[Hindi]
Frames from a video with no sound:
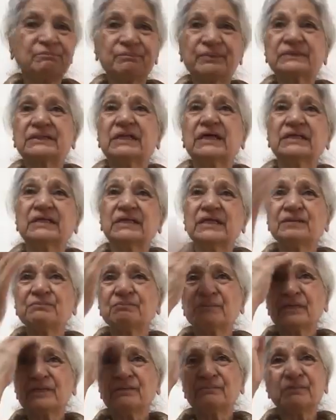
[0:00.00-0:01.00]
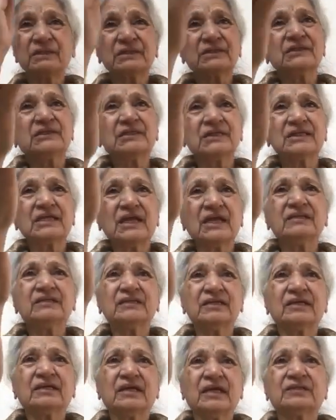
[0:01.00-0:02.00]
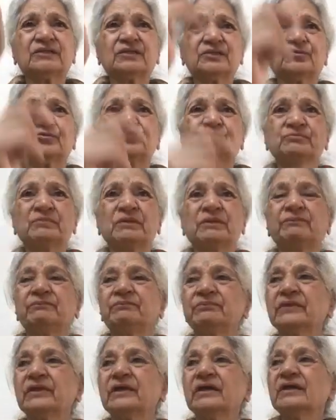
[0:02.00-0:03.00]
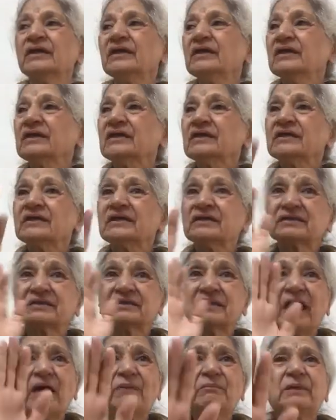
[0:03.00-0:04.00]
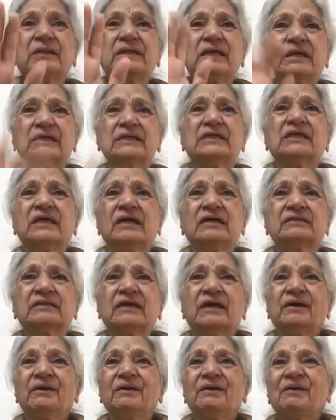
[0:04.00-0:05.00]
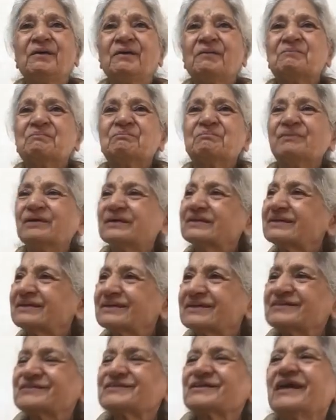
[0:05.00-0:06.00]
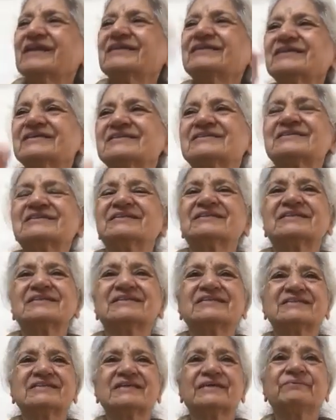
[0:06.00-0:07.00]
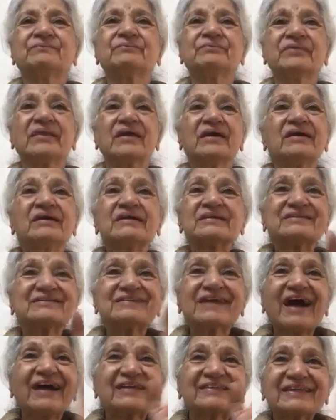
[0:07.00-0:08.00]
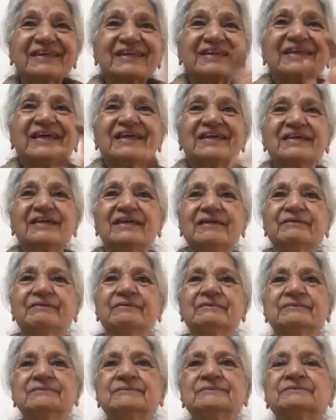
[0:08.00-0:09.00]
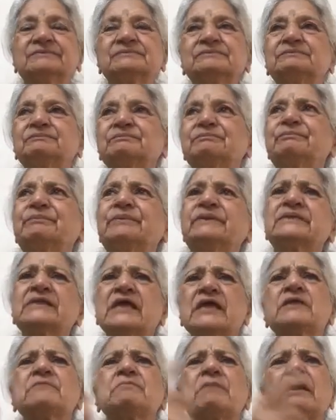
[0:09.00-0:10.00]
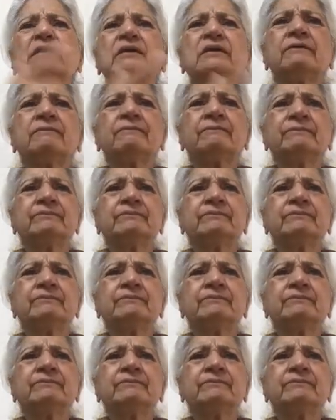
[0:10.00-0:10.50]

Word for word: पता नहीं मेरे बेटे ने क्या देखा था तुझ में कितना मना किया था मत कर शादी इस लड़की से जात की नहीं है पर नहीं माना